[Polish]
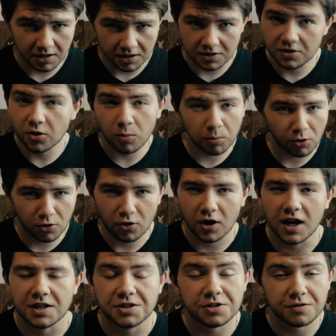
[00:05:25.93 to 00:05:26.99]
i go
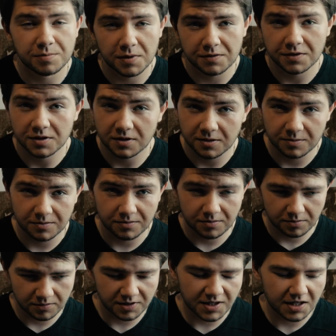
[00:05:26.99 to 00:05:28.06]
pokochasz w pewnym
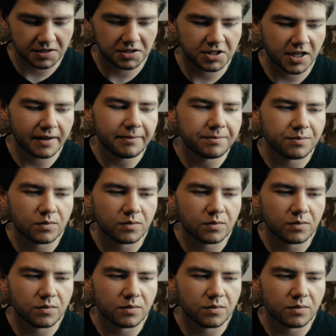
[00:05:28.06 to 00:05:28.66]
sensie,